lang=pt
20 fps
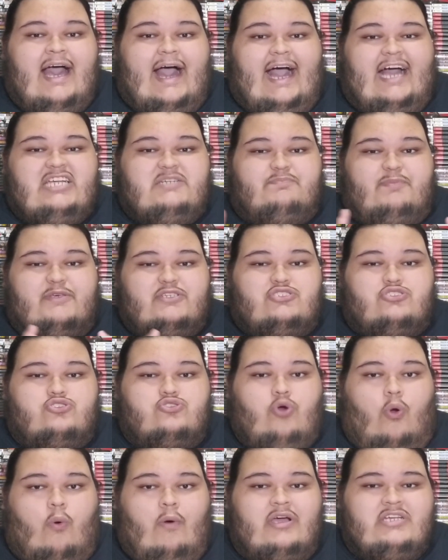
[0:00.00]
as
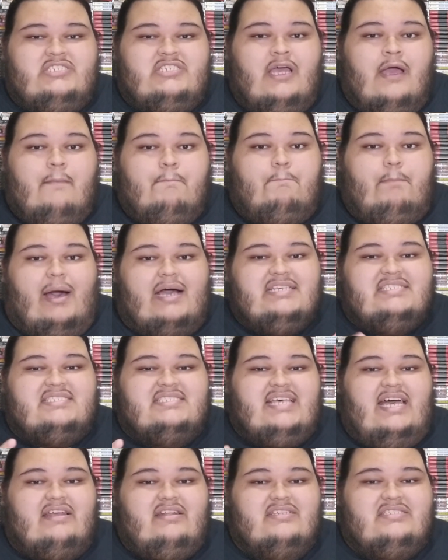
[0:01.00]
pessoas
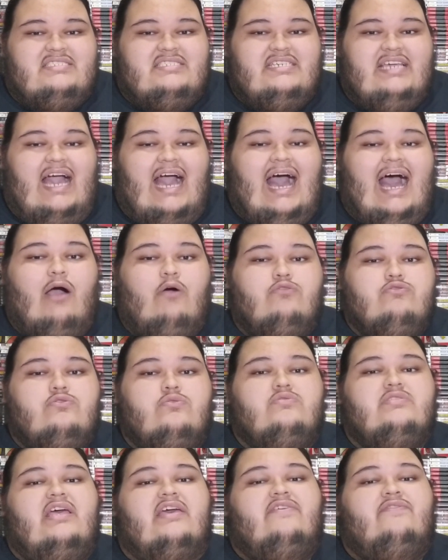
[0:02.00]
passaram a se
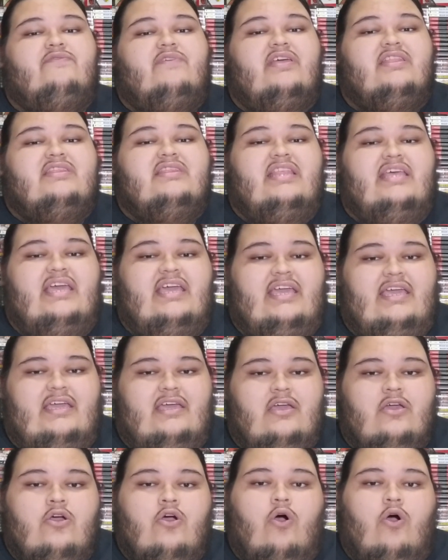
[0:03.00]
autodefender,